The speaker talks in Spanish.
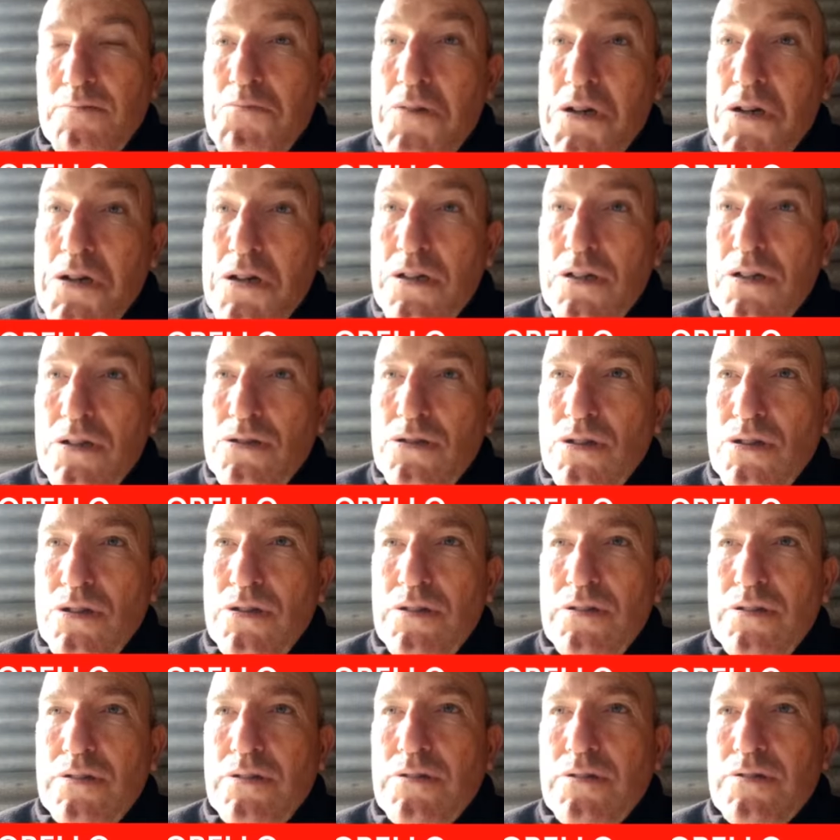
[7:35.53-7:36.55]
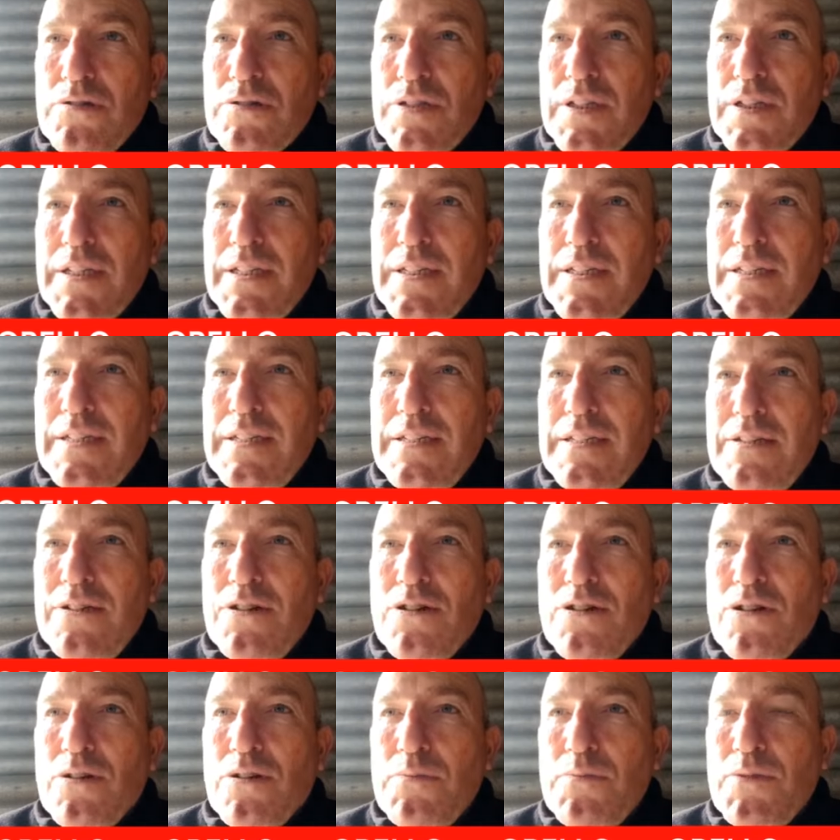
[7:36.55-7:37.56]
No, nosotros eh,
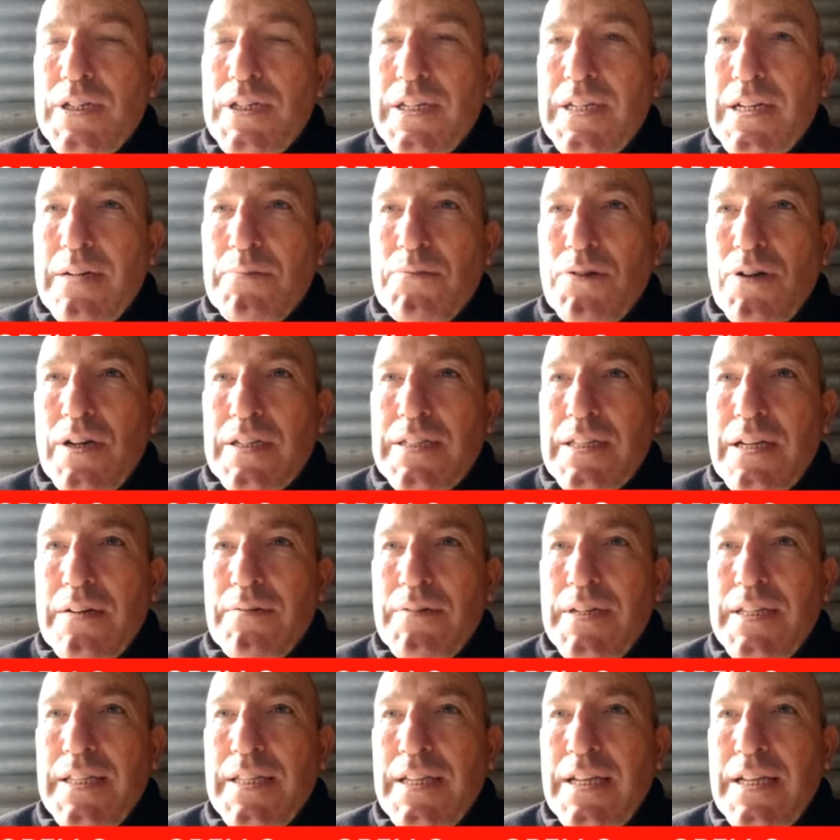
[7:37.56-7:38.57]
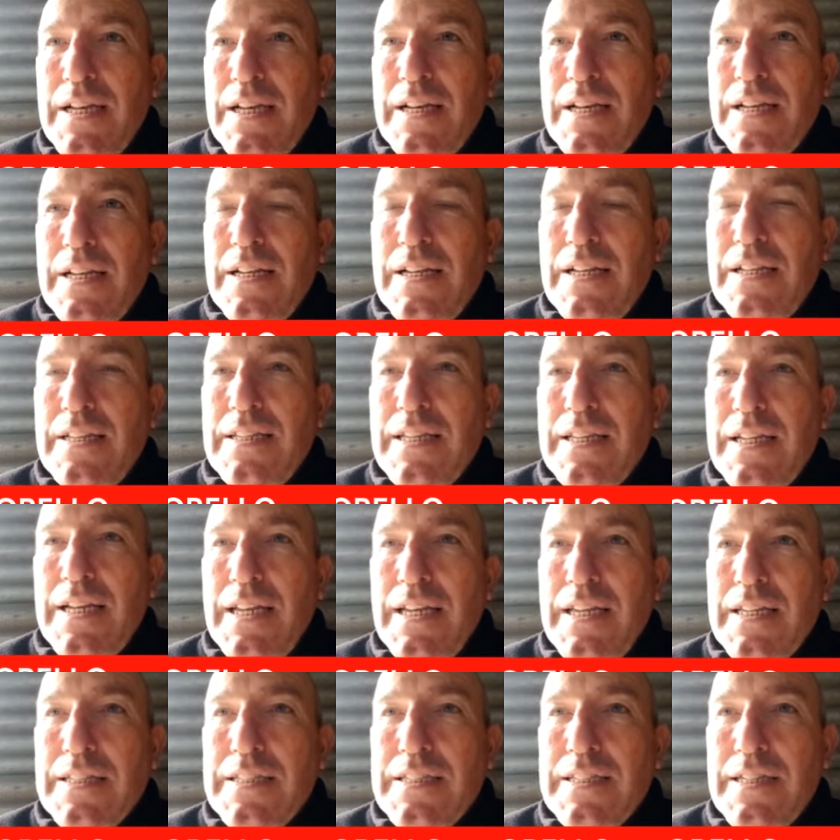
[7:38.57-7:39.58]
nos comunicamos a través del,
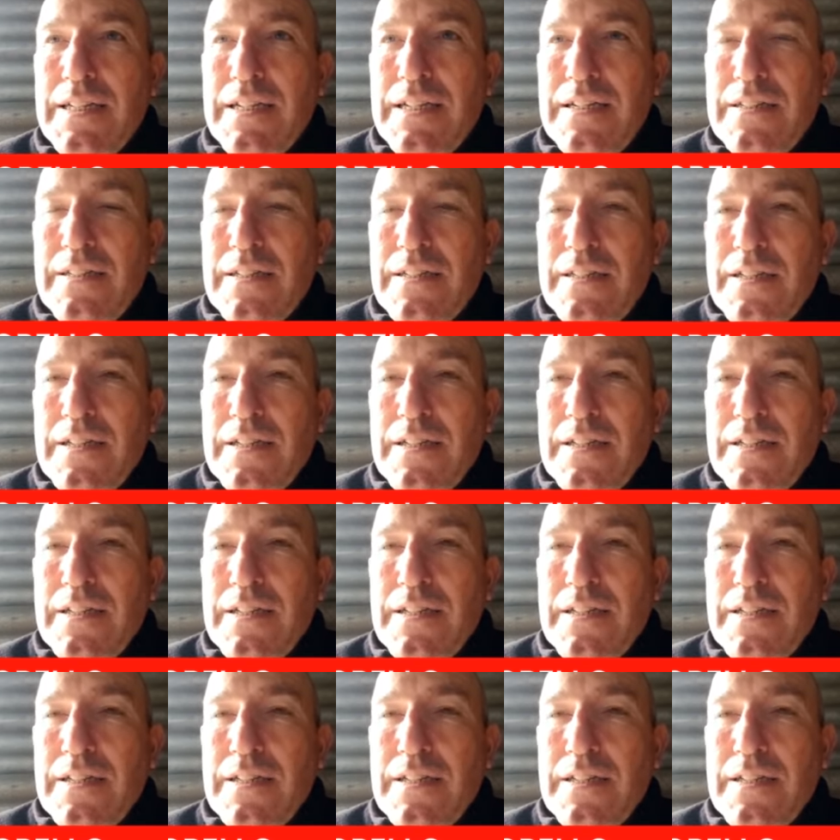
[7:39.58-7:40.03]
éter,